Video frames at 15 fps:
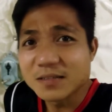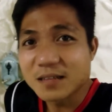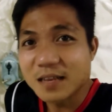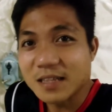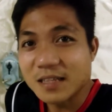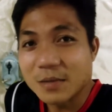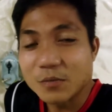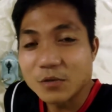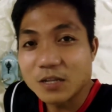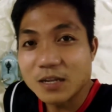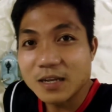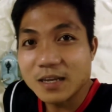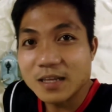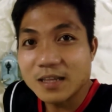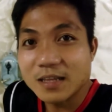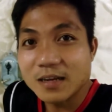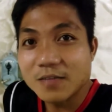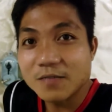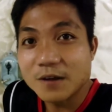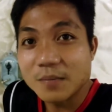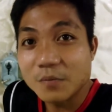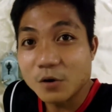Kahit di mo nalagyan
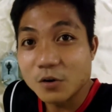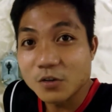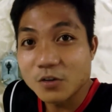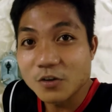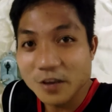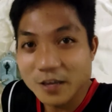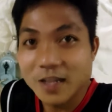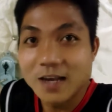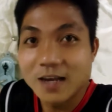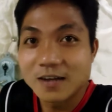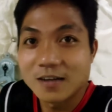ng popcorn, okay